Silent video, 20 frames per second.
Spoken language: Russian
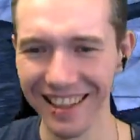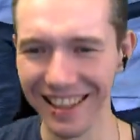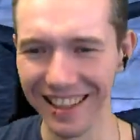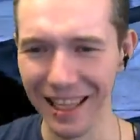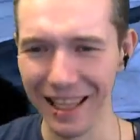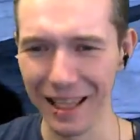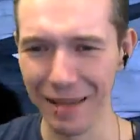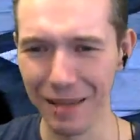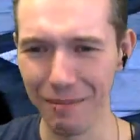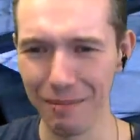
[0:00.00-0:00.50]

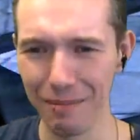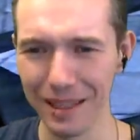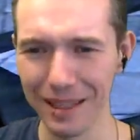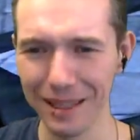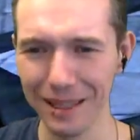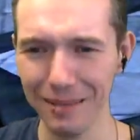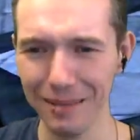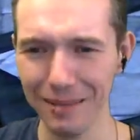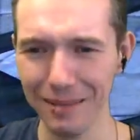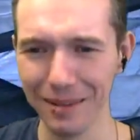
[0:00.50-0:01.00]
Я не
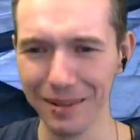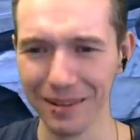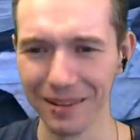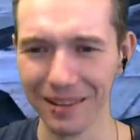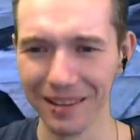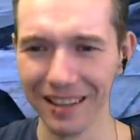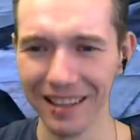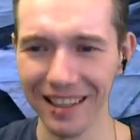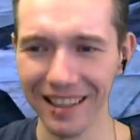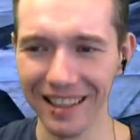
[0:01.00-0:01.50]
перед тобой... Я
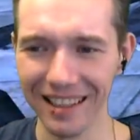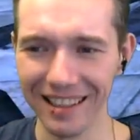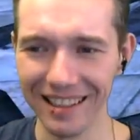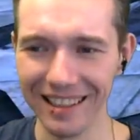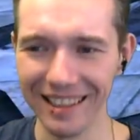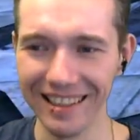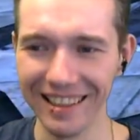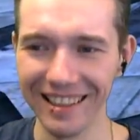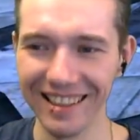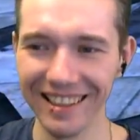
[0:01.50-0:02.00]
думаю о
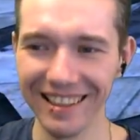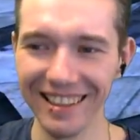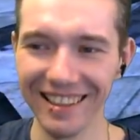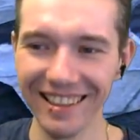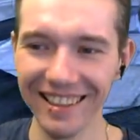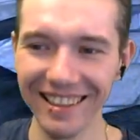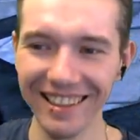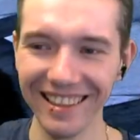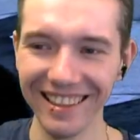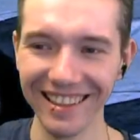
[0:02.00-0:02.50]

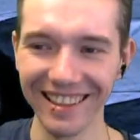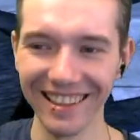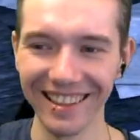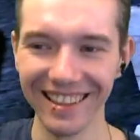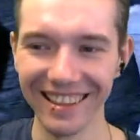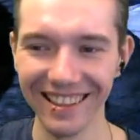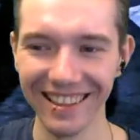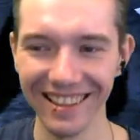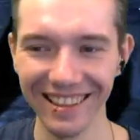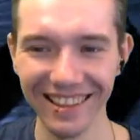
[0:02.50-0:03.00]
множестве
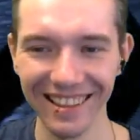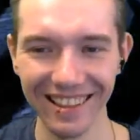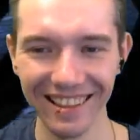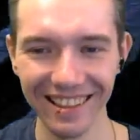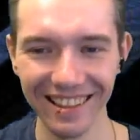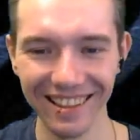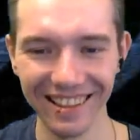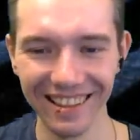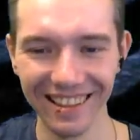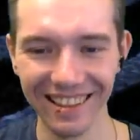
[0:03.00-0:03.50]
важных
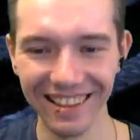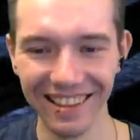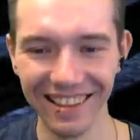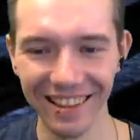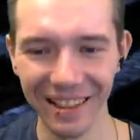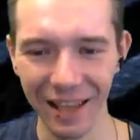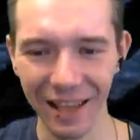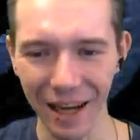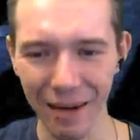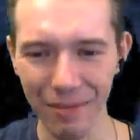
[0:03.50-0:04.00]
вещей.
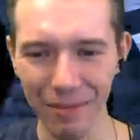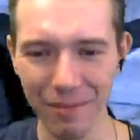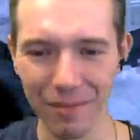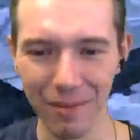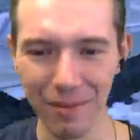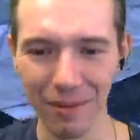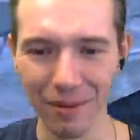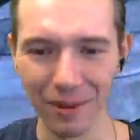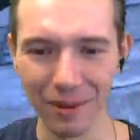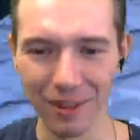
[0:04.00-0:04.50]
О
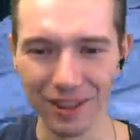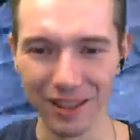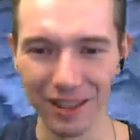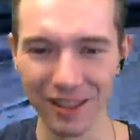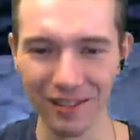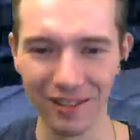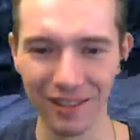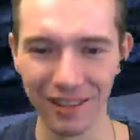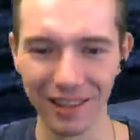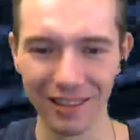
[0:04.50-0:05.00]

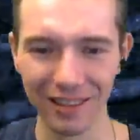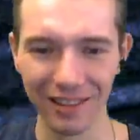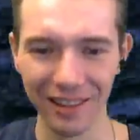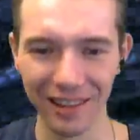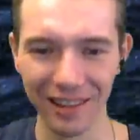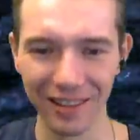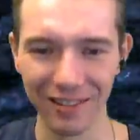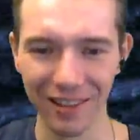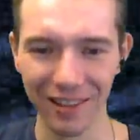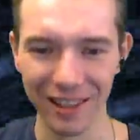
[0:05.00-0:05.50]
множество,
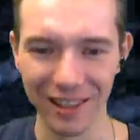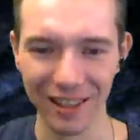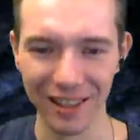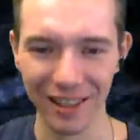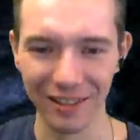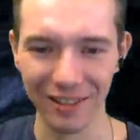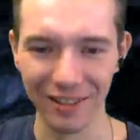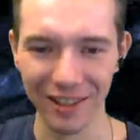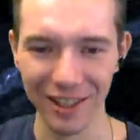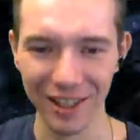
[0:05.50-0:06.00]
говорит,
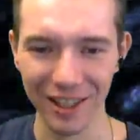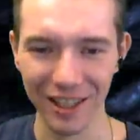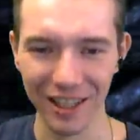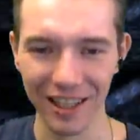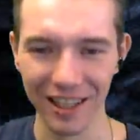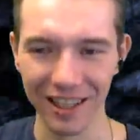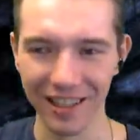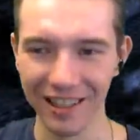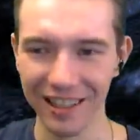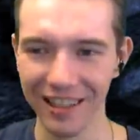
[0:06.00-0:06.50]
важных
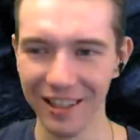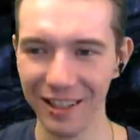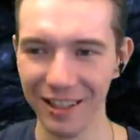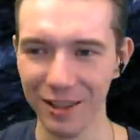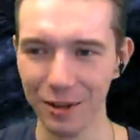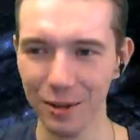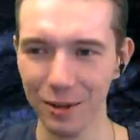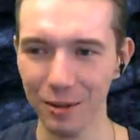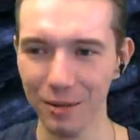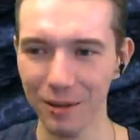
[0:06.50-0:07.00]
вещей.
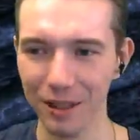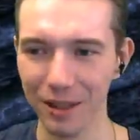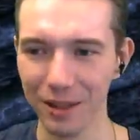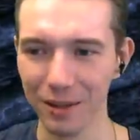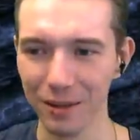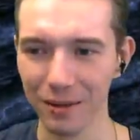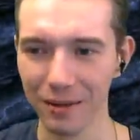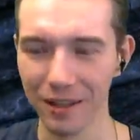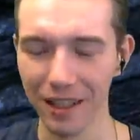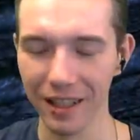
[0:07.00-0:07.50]
Думает
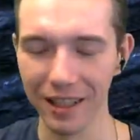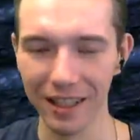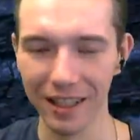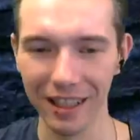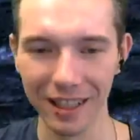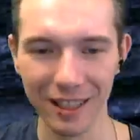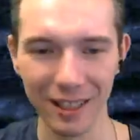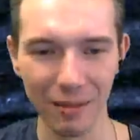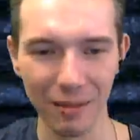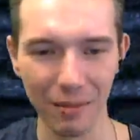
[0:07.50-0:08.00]
он,
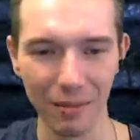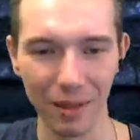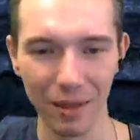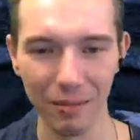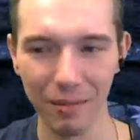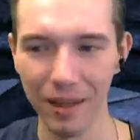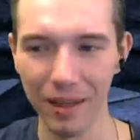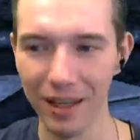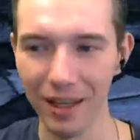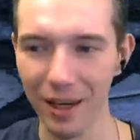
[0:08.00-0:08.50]
конечно, блин,
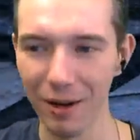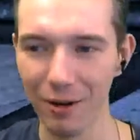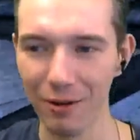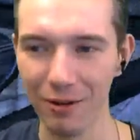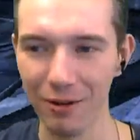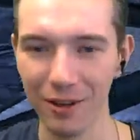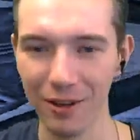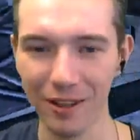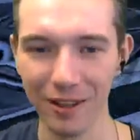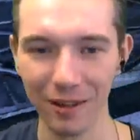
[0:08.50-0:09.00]
меня
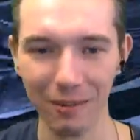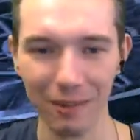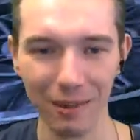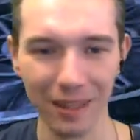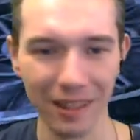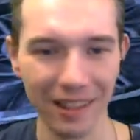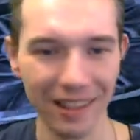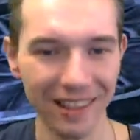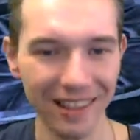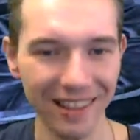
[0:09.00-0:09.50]
увидел,
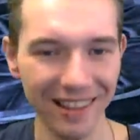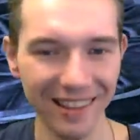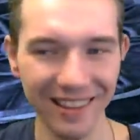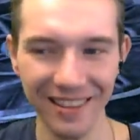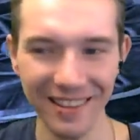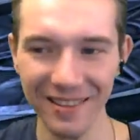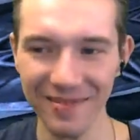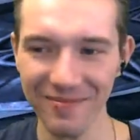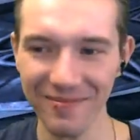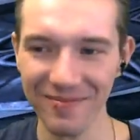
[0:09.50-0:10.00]
блин.
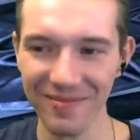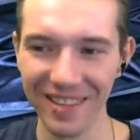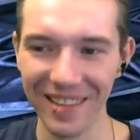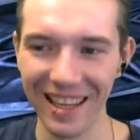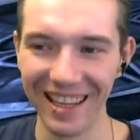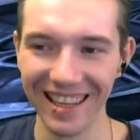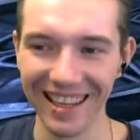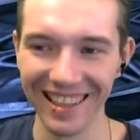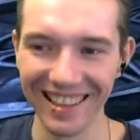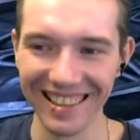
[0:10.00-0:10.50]

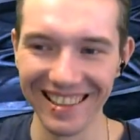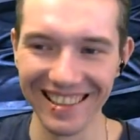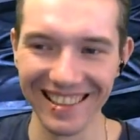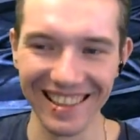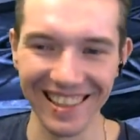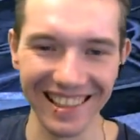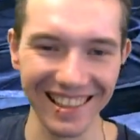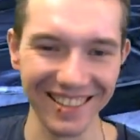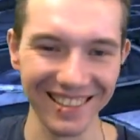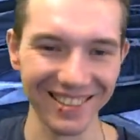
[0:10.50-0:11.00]

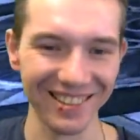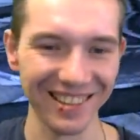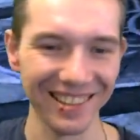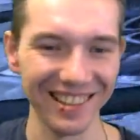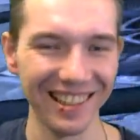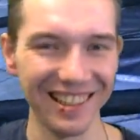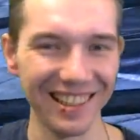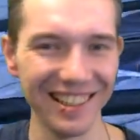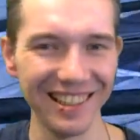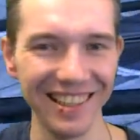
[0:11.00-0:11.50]
Сразу же
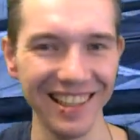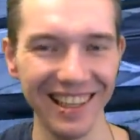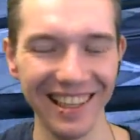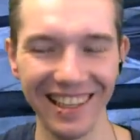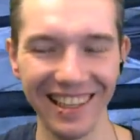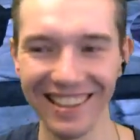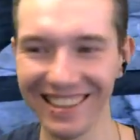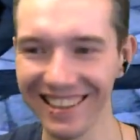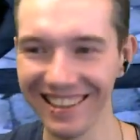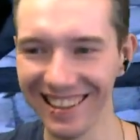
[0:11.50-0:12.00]

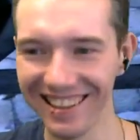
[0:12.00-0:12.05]
начинает.